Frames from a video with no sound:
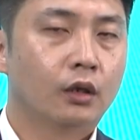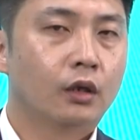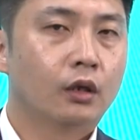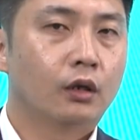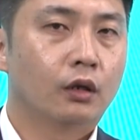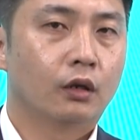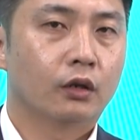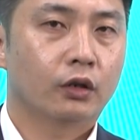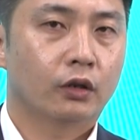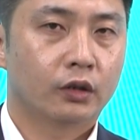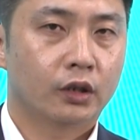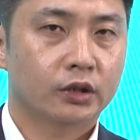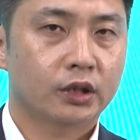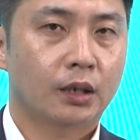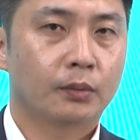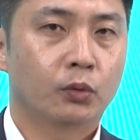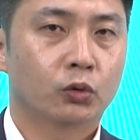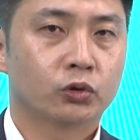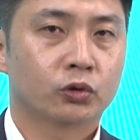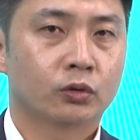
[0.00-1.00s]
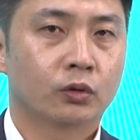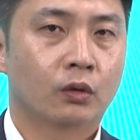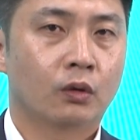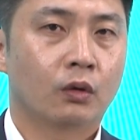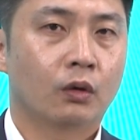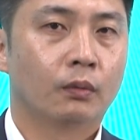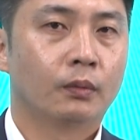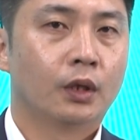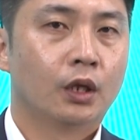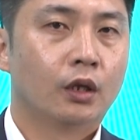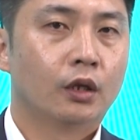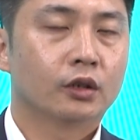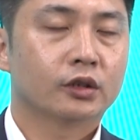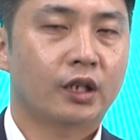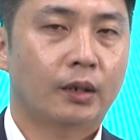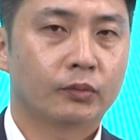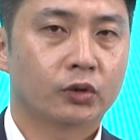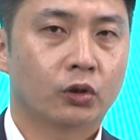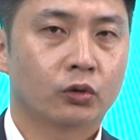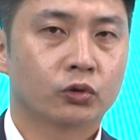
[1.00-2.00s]
어, 현대삼호중공업,
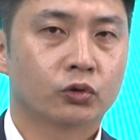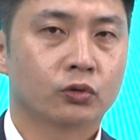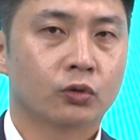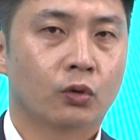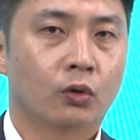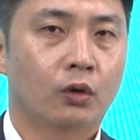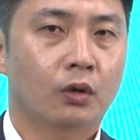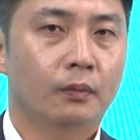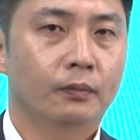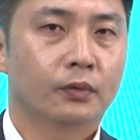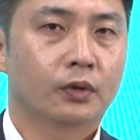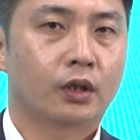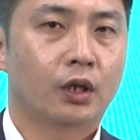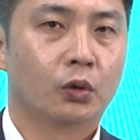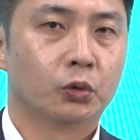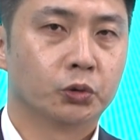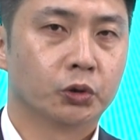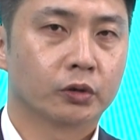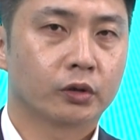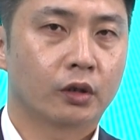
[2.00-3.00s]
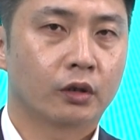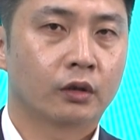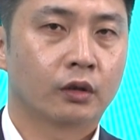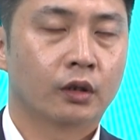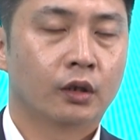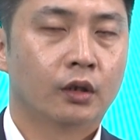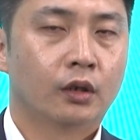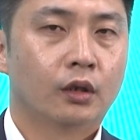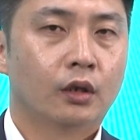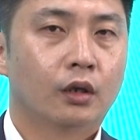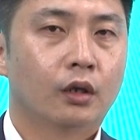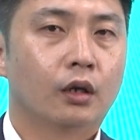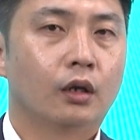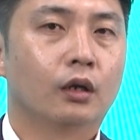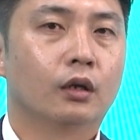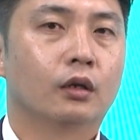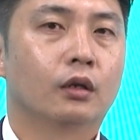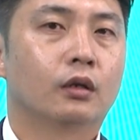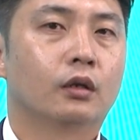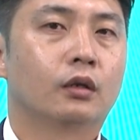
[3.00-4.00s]
삼성중공업, 대우조선,
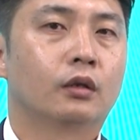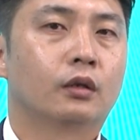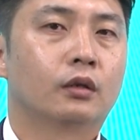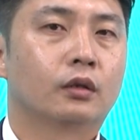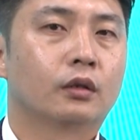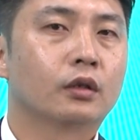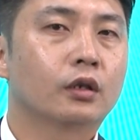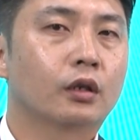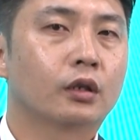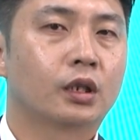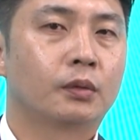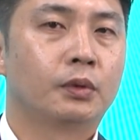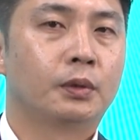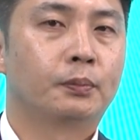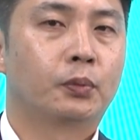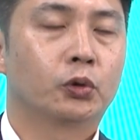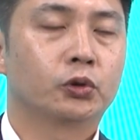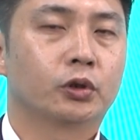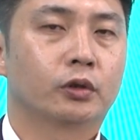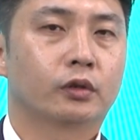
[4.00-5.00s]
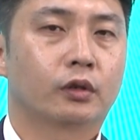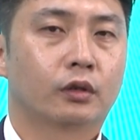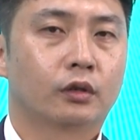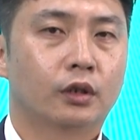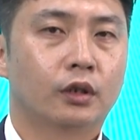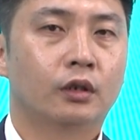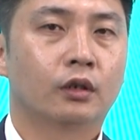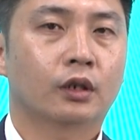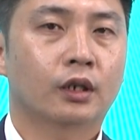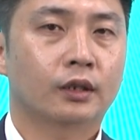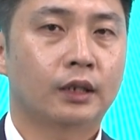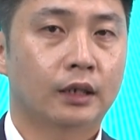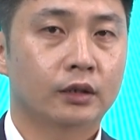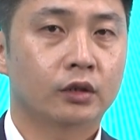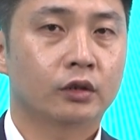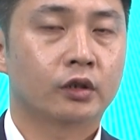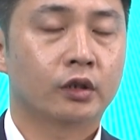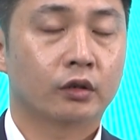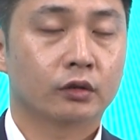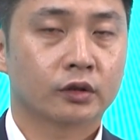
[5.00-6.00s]
어, 현대미포조선 이렇게
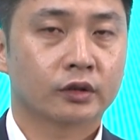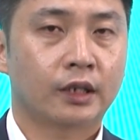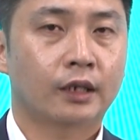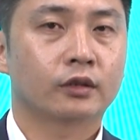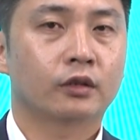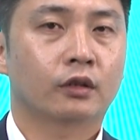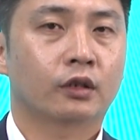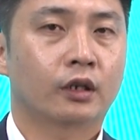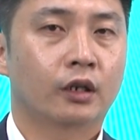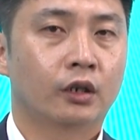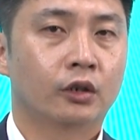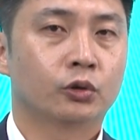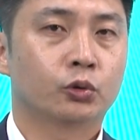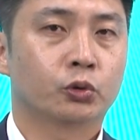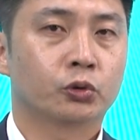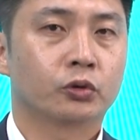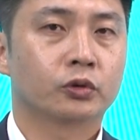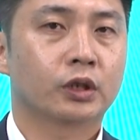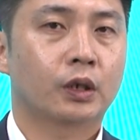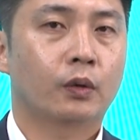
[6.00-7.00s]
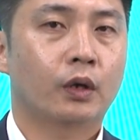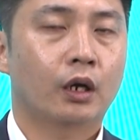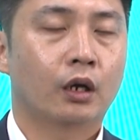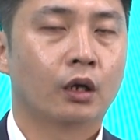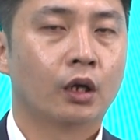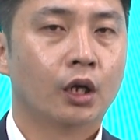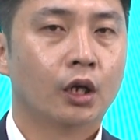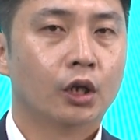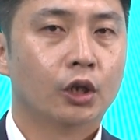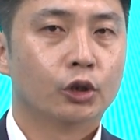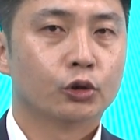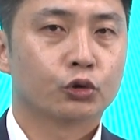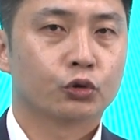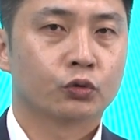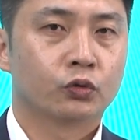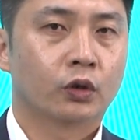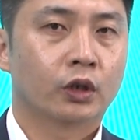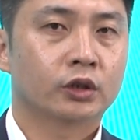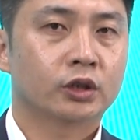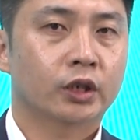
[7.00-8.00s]
다섯, 다섯 개의 조선사와
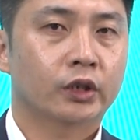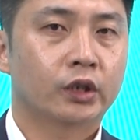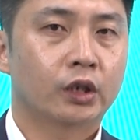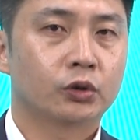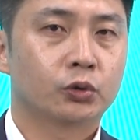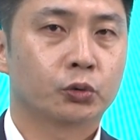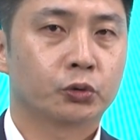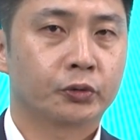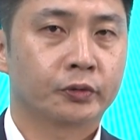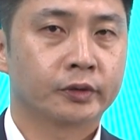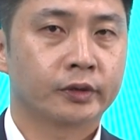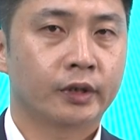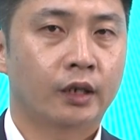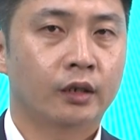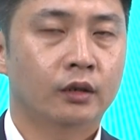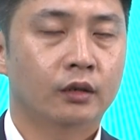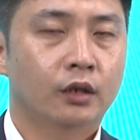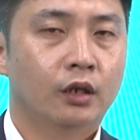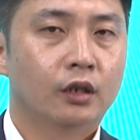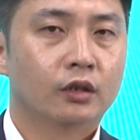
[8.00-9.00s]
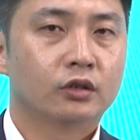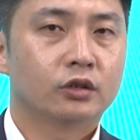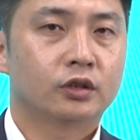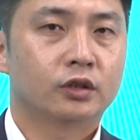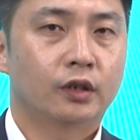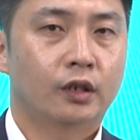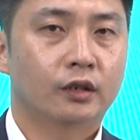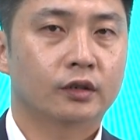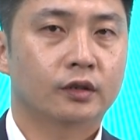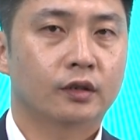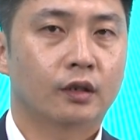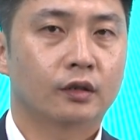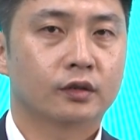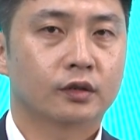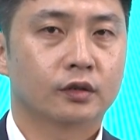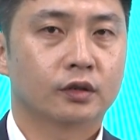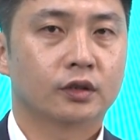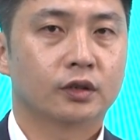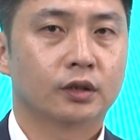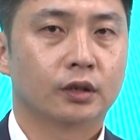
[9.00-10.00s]
중국의 최대 조선사인
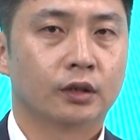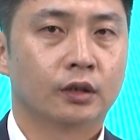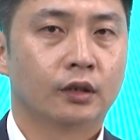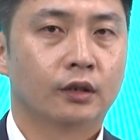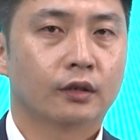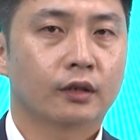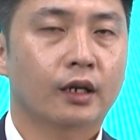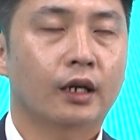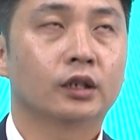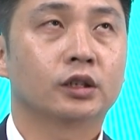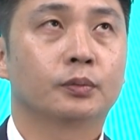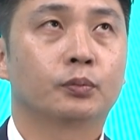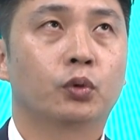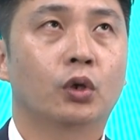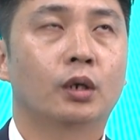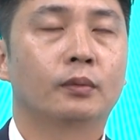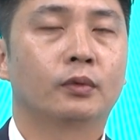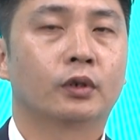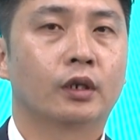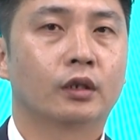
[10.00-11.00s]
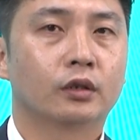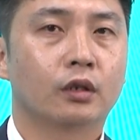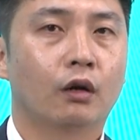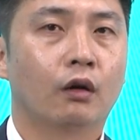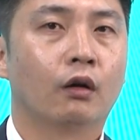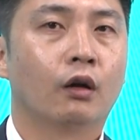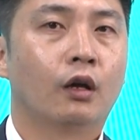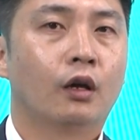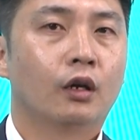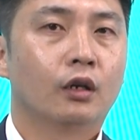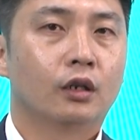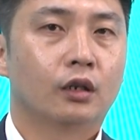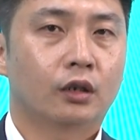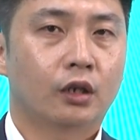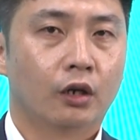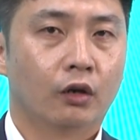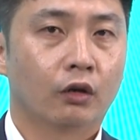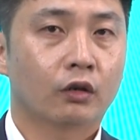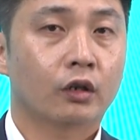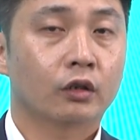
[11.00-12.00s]
CSSC까지 포함을 해서
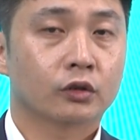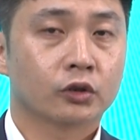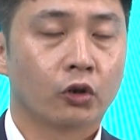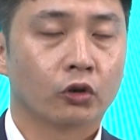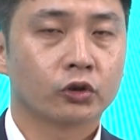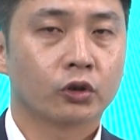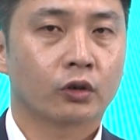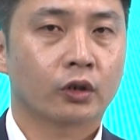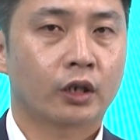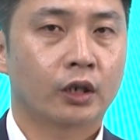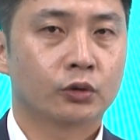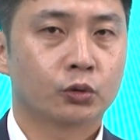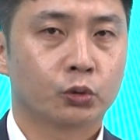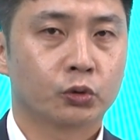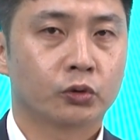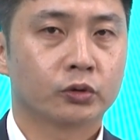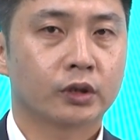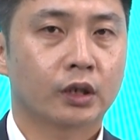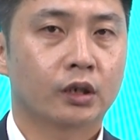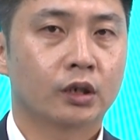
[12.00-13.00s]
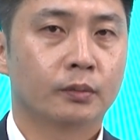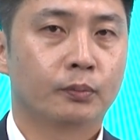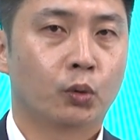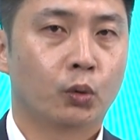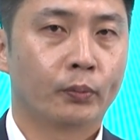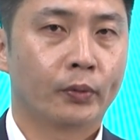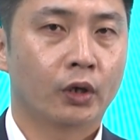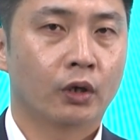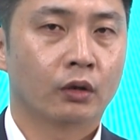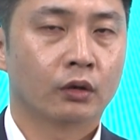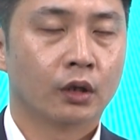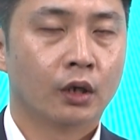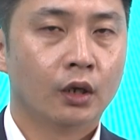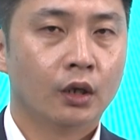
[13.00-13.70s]
이렇게 여섯 개 조선사를 보면